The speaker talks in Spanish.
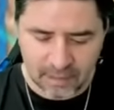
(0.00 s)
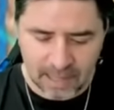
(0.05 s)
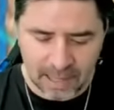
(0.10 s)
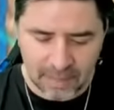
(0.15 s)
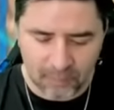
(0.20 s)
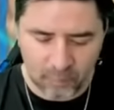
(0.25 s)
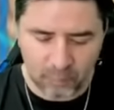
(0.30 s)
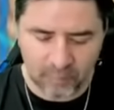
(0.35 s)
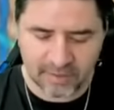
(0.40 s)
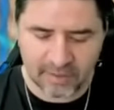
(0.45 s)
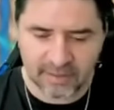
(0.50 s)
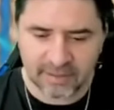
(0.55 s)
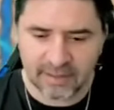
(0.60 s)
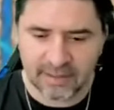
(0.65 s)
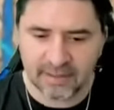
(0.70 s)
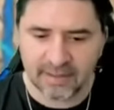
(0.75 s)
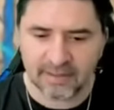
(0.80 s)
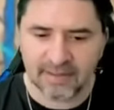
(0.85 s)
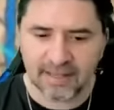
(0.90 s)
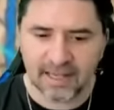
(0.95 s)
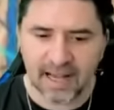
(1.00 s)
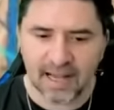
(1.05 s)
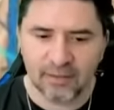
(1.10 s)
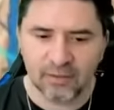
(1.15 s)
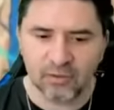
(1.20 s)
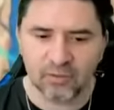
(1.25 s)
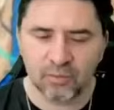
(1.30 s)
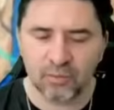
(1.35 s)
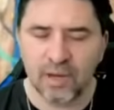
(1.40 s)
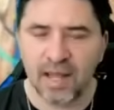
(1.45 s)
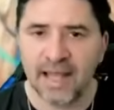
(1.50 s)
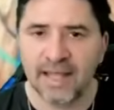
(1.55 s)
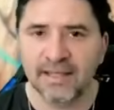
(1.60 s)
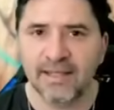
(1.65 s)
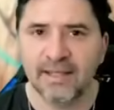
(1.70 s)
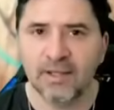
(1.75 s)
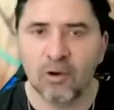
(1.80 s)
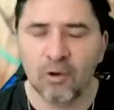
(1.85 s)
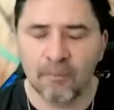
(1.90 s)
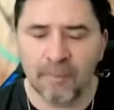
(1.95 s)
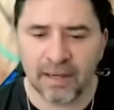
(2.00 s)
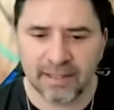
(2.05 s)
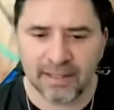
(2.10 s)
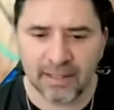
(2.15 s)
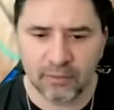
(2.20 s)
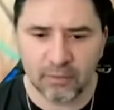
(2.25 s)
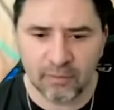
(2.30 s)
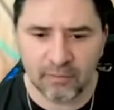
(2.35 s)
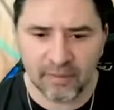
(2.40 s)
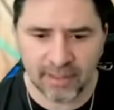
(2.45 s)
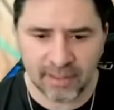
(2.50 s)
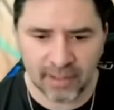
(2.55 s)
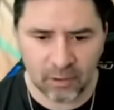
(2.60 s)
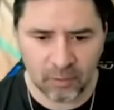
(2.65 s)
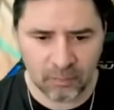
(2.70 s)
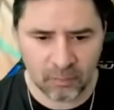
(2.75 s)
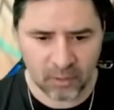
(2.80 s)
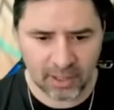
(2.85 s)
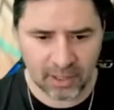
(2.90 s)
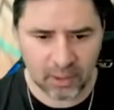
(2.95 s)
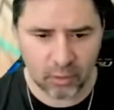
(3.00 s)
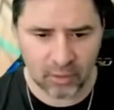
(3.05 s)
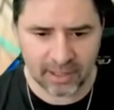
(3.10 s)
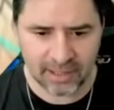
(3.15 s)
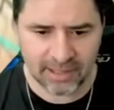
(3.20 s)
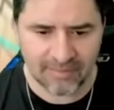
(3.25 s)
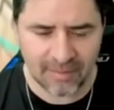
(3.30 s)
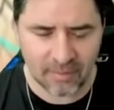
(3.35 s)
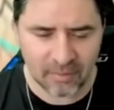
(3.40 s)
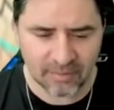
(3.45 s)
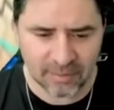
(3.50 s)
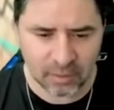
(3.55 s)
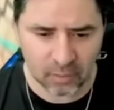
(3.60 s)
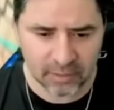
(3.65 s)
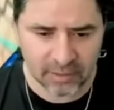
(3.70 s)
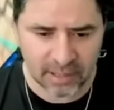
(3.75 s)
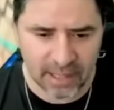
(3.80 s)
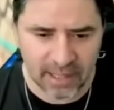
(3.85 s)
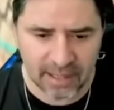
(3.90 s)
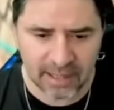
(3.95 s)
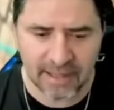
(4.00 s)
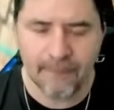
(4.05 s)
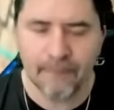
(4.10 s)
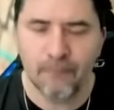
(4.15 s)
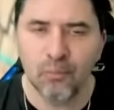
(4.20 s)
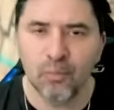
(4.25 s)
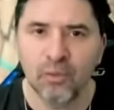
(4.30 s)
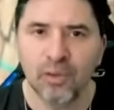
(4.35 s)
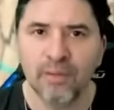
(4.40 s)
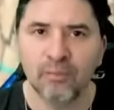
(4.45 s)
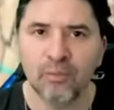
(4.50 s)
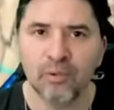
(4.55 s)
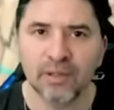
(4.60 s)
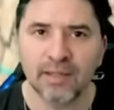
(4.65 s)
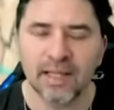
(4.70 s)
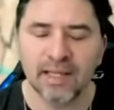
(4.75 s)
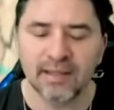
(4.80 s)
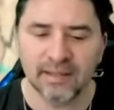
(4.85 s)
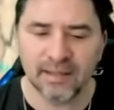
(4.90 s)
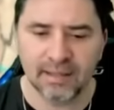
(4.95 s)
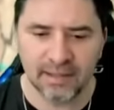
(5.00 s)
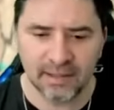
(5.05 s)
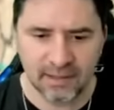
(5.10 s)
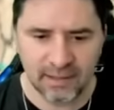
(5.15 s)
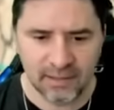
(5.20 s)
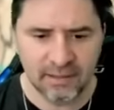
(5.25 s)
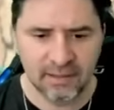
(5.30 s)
Aprovechen de ir dejando su like y compartiendo el video porque lo que te vamos a contar es muy importante.